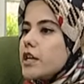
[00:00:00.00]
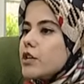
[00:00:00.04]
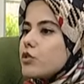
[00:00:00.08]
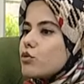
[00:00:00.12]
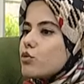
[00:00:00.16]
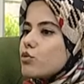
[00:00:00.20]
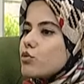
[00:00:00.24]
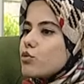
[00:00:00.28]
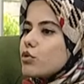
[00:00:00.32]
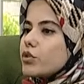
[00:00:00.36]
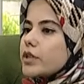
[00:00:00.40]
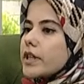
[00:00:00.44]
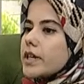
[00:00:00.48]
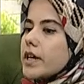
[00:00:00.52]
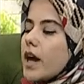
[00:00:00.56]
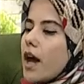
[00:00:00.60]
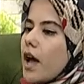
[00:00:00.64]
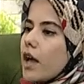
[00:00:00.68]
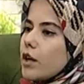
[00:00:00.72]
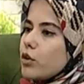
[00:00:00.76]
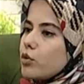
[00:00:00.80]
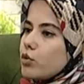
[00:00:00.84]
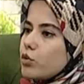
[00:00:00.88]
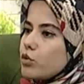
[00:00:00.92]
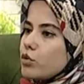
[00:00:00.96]
Çocukta
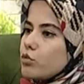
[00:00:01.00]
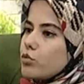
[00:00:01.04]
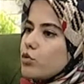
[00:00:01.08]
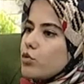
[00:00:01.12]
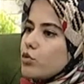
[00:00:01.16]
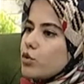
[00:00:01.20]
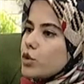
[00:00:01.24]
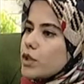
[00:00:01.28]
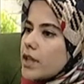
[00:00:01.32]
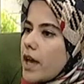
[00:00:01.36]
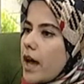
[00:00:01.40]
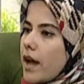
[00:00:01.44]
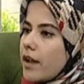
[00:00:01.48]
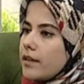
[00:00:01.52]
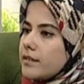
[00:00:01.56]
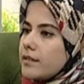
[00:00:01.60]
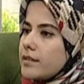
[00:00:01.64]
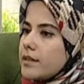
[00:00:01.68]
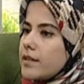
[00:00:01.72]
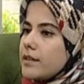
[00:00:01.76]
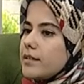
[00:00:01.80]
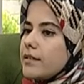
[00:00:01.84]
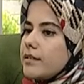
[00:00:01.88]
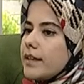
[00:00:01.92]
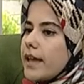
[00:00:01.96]
kaygı durumu
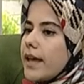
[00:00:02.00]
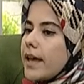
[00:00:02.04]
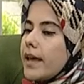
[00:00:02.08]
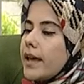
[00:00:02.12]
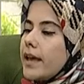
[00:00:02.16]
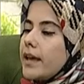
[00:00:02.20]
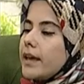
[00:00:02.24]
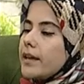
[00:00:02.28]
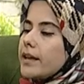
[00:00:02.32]
yükseldiğinde